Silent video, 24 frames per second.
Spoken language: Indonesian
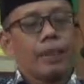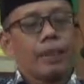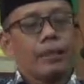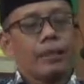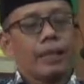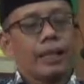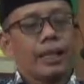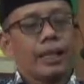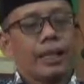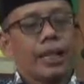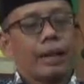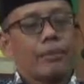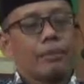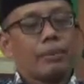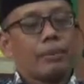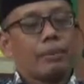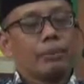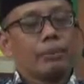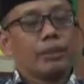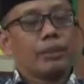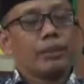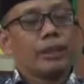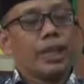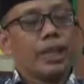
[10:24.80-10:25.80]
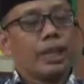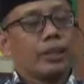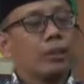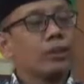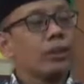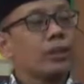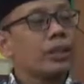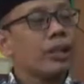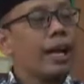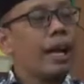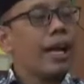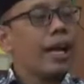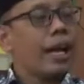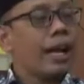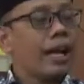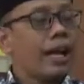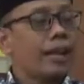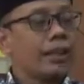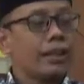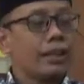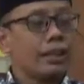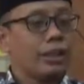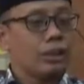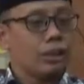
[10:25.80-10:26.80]
mereka mempunyai
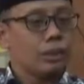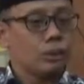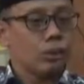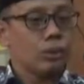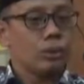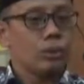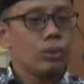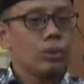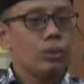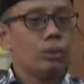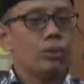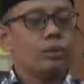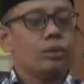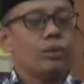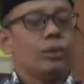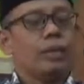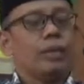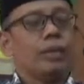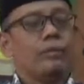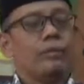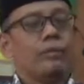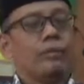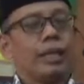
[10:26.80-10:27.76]
usaha tentu